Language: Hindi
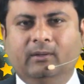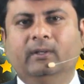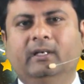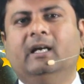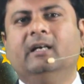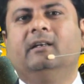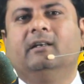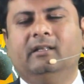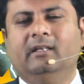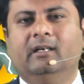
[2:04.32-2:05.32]
को हिला के रख
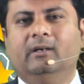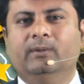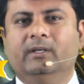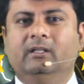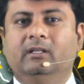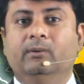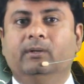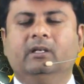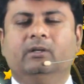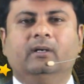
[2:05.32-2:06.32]
दिया उनकी थ्योरी
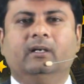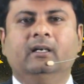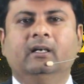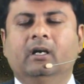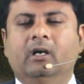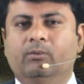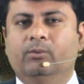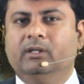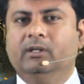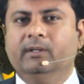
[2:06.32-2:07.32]
के द्वारा और वो
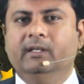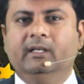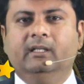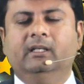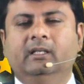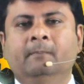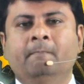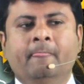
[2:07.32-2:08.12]
थ्योरी ये थी